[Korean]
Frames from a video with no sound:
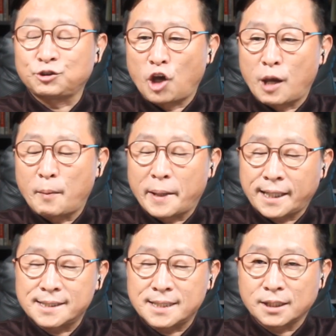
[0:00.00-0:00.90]

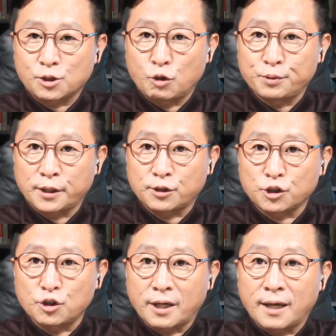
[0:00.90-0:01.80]
되받아친 트럼프
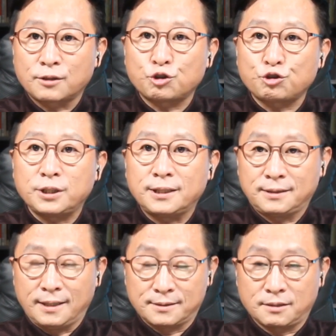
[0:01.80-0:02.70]
대통령의
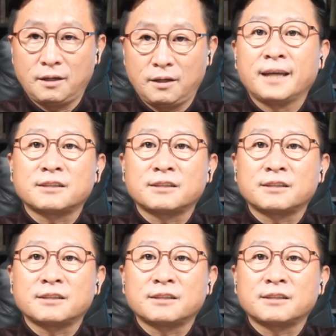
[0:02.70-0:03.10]
트윗에서